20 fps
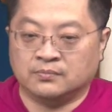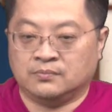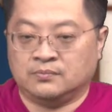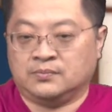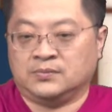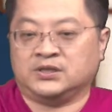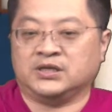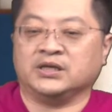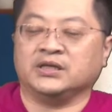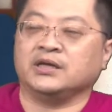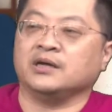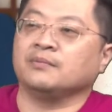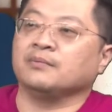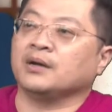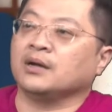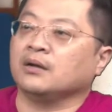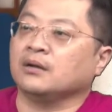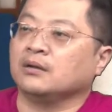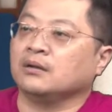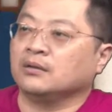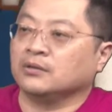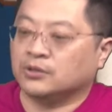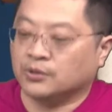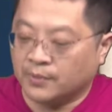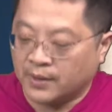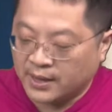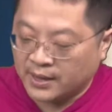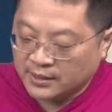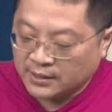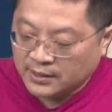这一天嘛，对不
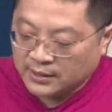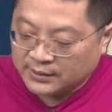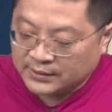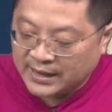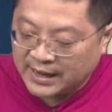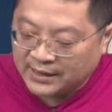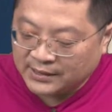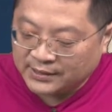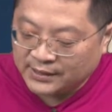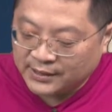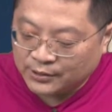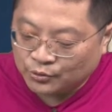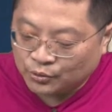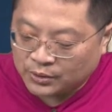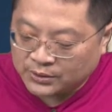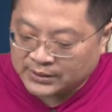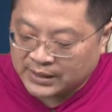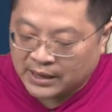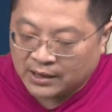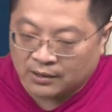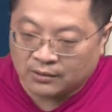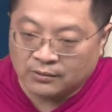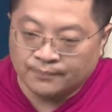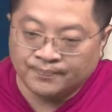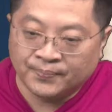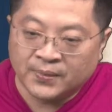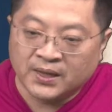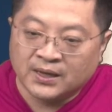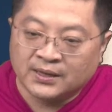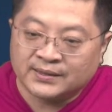对？当天多少？
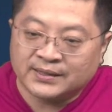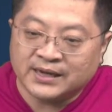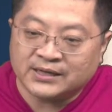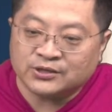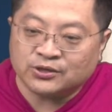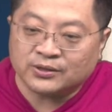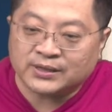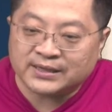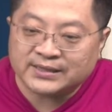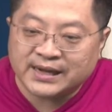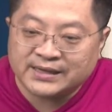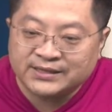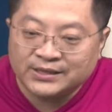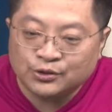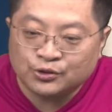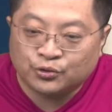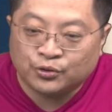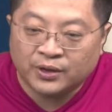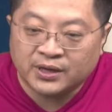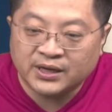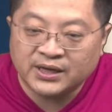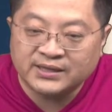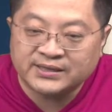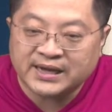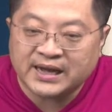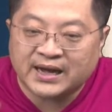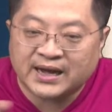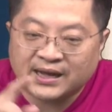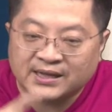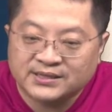那时候大家已经全力
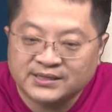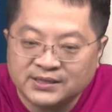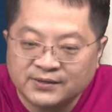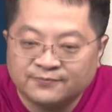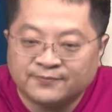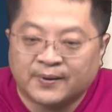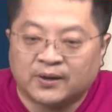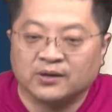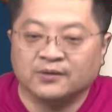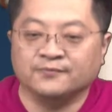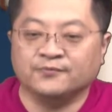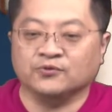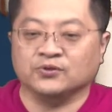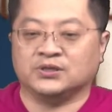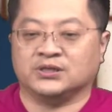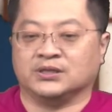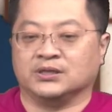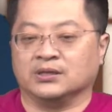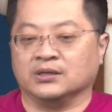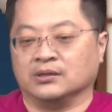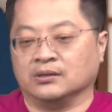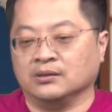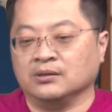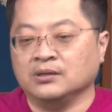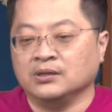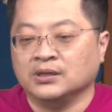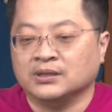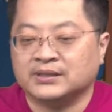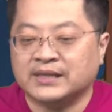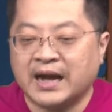在喊进法林附近了。
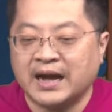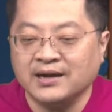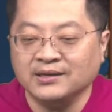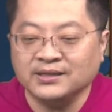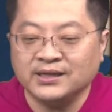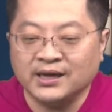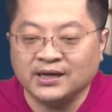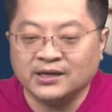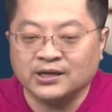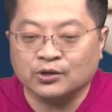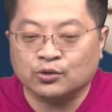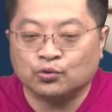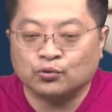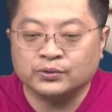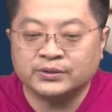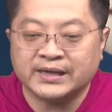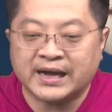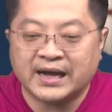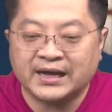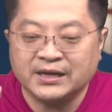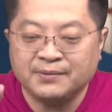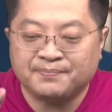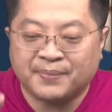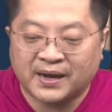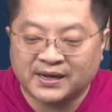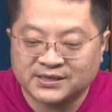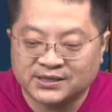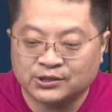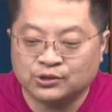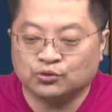当天的股价一百
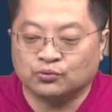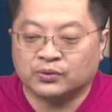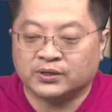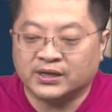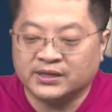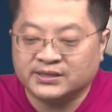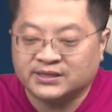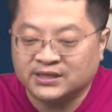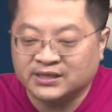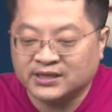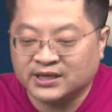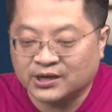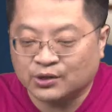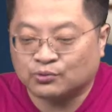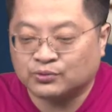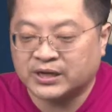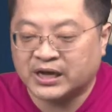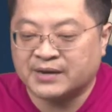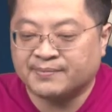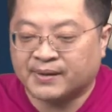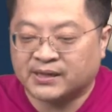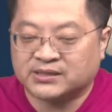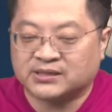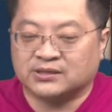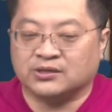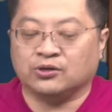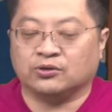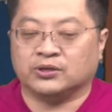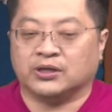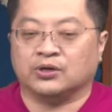四十五，跟今天股价一百四十
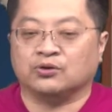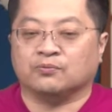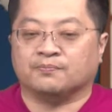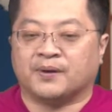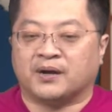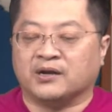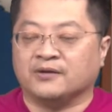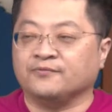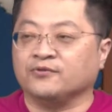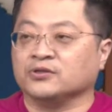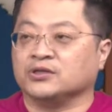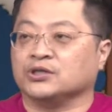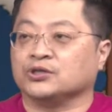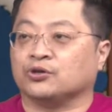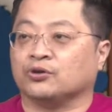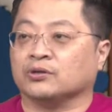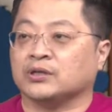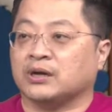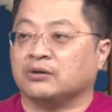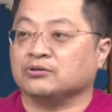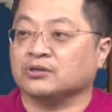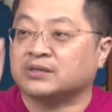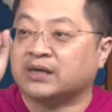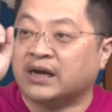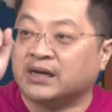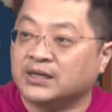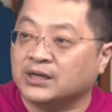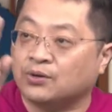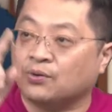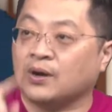六点五，宝林富近从头到尾就差
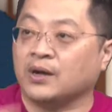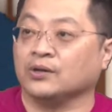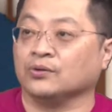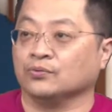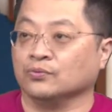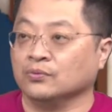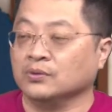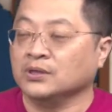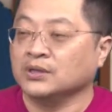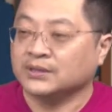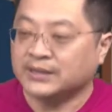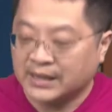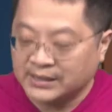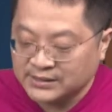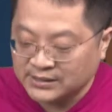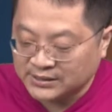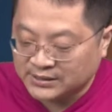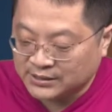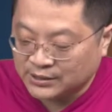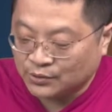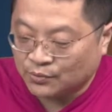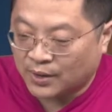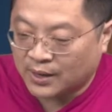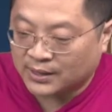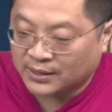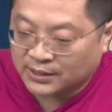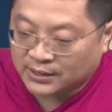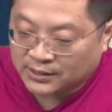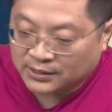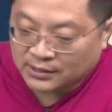一块五，但是金
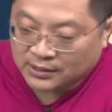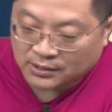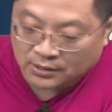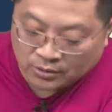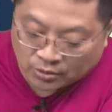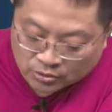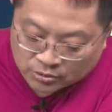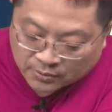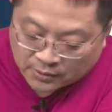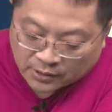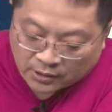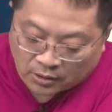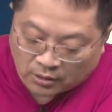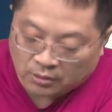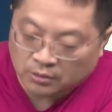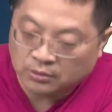万林呢，投资朋友，